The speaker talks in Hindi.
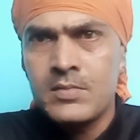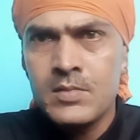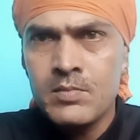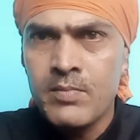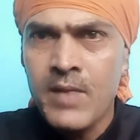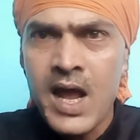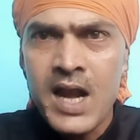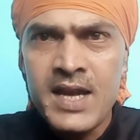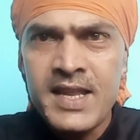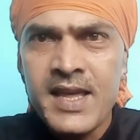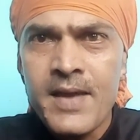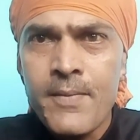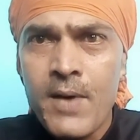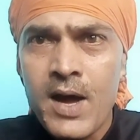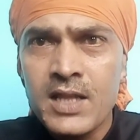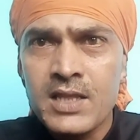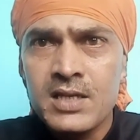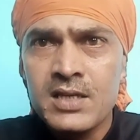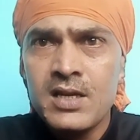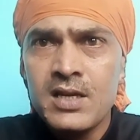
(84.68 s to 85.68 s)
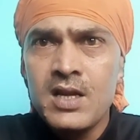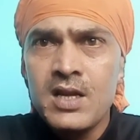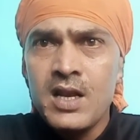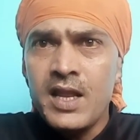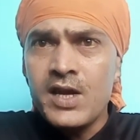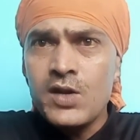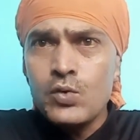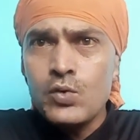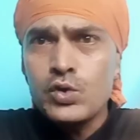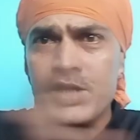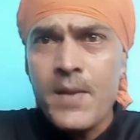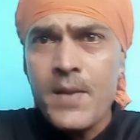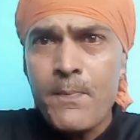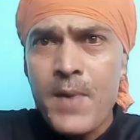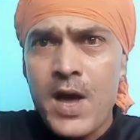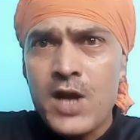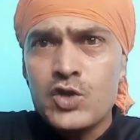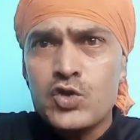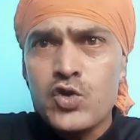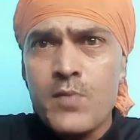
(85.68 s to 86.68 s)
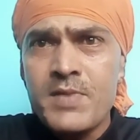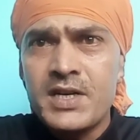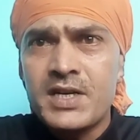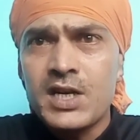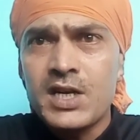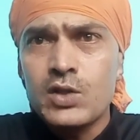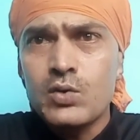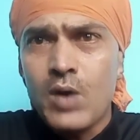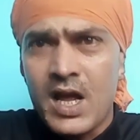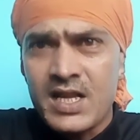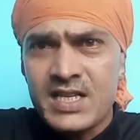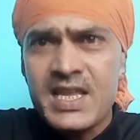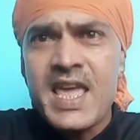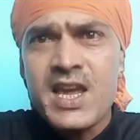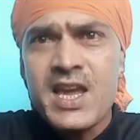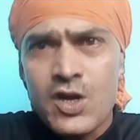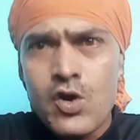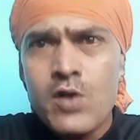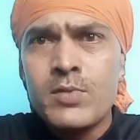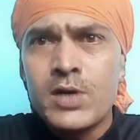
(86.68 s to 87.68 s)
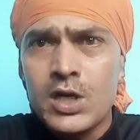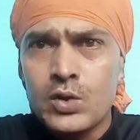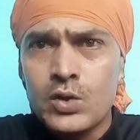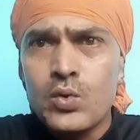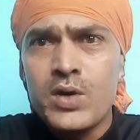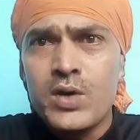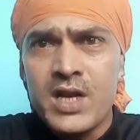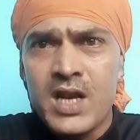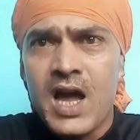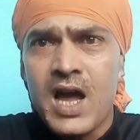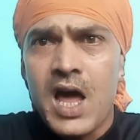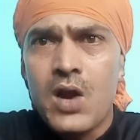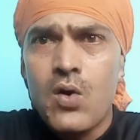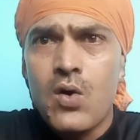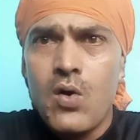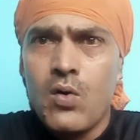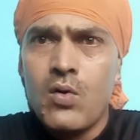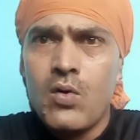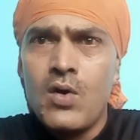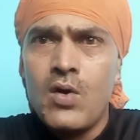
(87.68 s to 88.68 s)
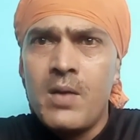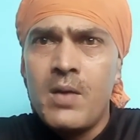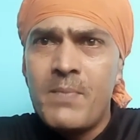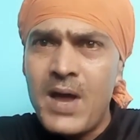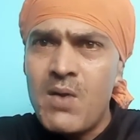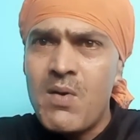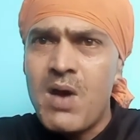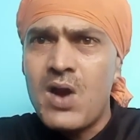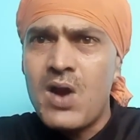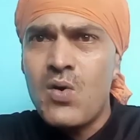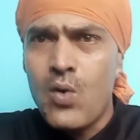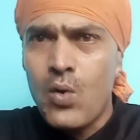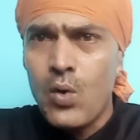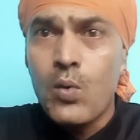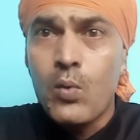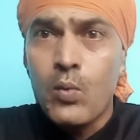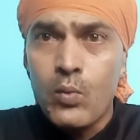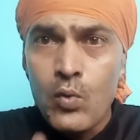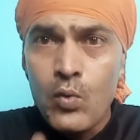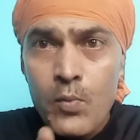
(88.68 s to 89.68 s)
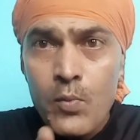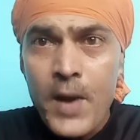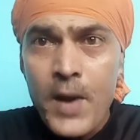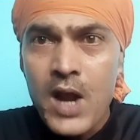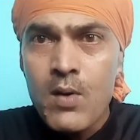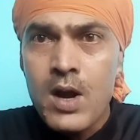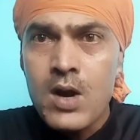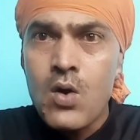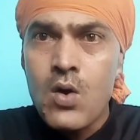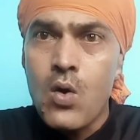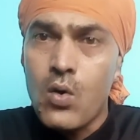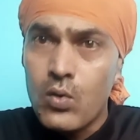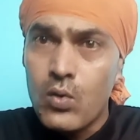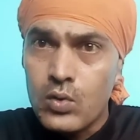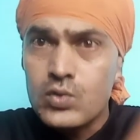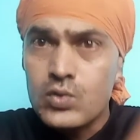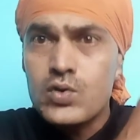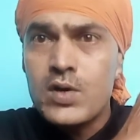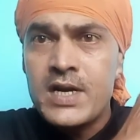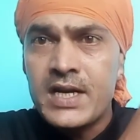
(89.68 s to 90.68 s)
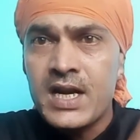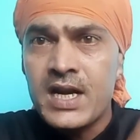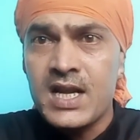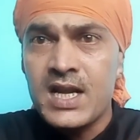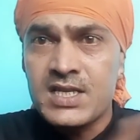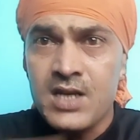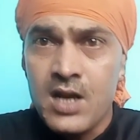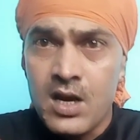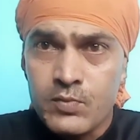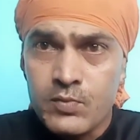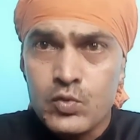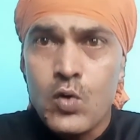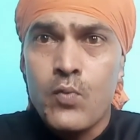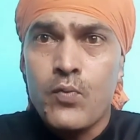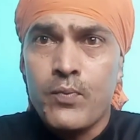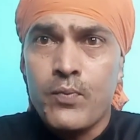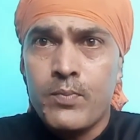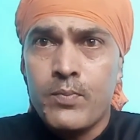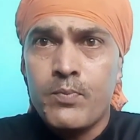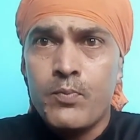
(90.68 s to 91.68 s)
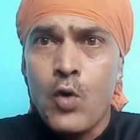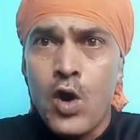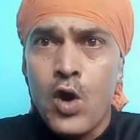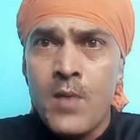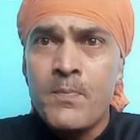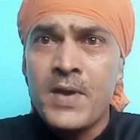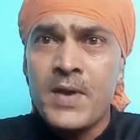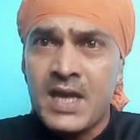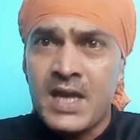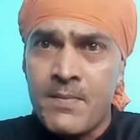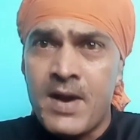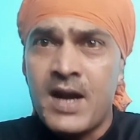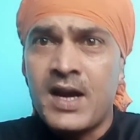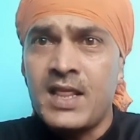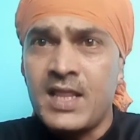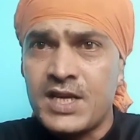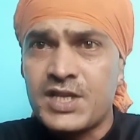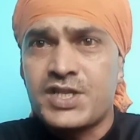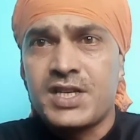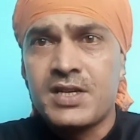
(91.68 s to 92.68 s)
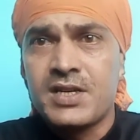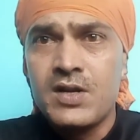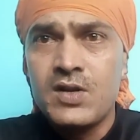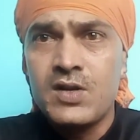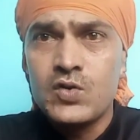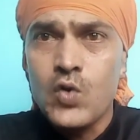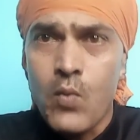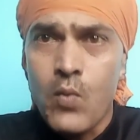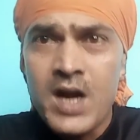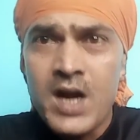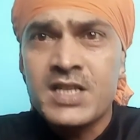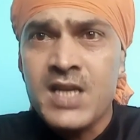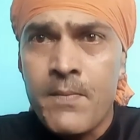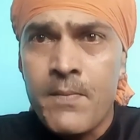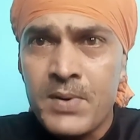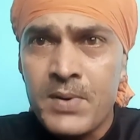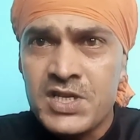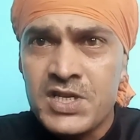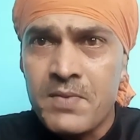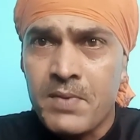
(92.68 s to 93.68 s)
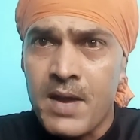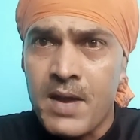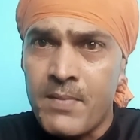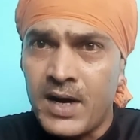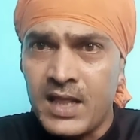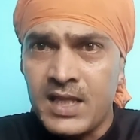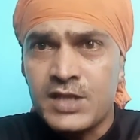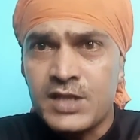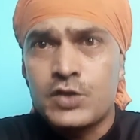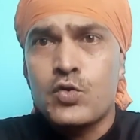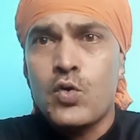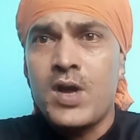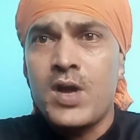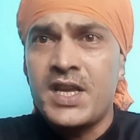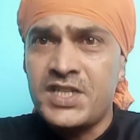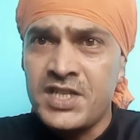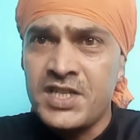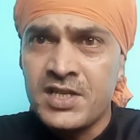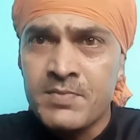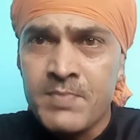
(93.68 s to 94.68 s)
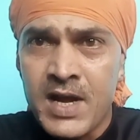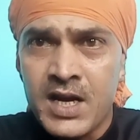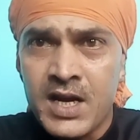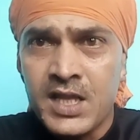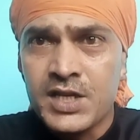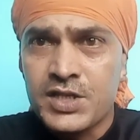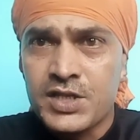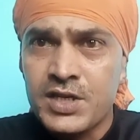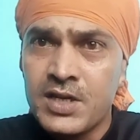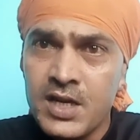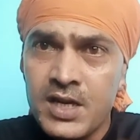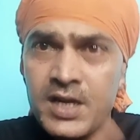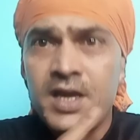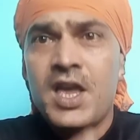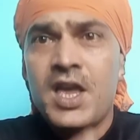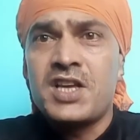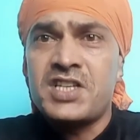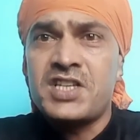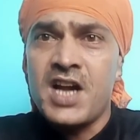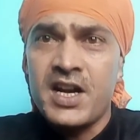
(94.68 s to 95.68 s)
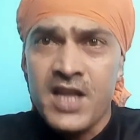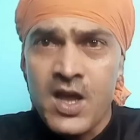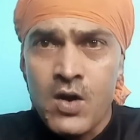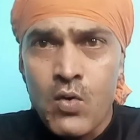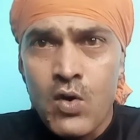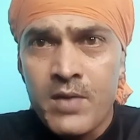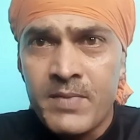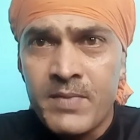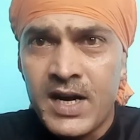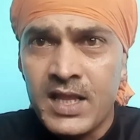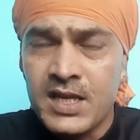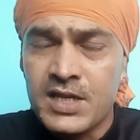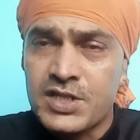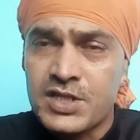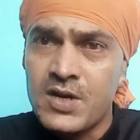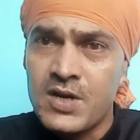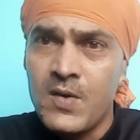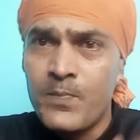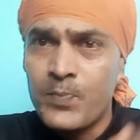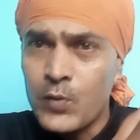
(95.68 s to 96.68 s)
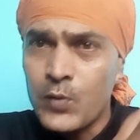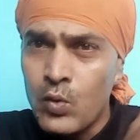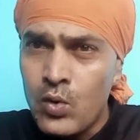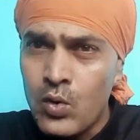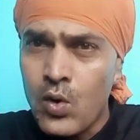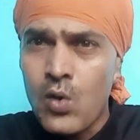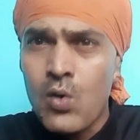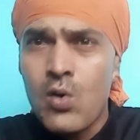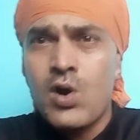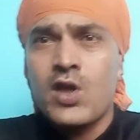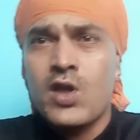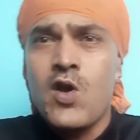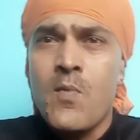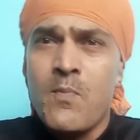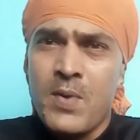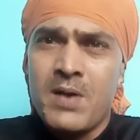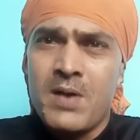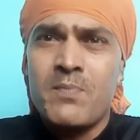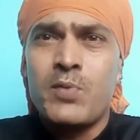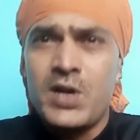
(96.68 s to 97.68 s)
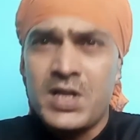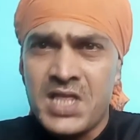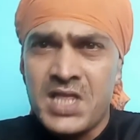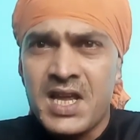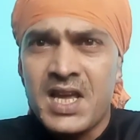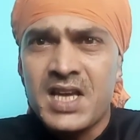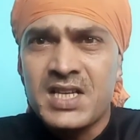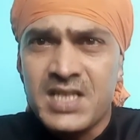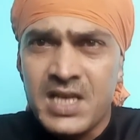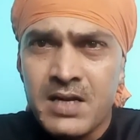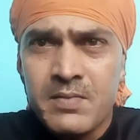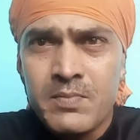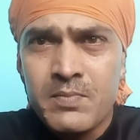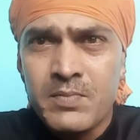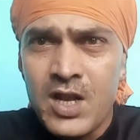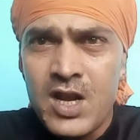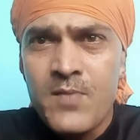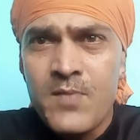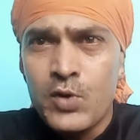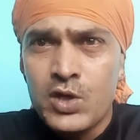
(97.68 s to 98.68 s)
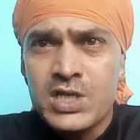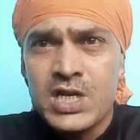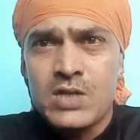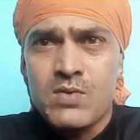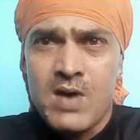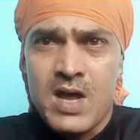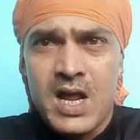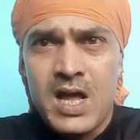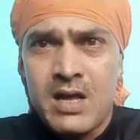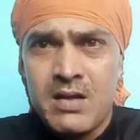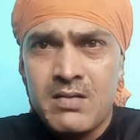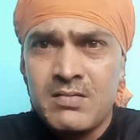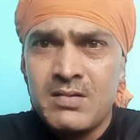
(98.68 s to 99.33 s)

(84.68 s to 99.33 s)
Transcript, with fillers: मान लिए बात लेकिन उससे 500 मीटर तो आज एक किलोमीटर दूरी लगा लो पहलवानों को उन पहलवानों को जो इंटरनेशनल जो ओलंपिक के मेडलिस्ट जो वर्ल्ड चैंपियनशिप के मेडलिस्ट जो एशियन मेडलिस्ट एशियाड के गोल्ड मेडलिस्ट उनको रोड के ऊपर पूरी तरीके से दिल्ली पुलिस के द्वारा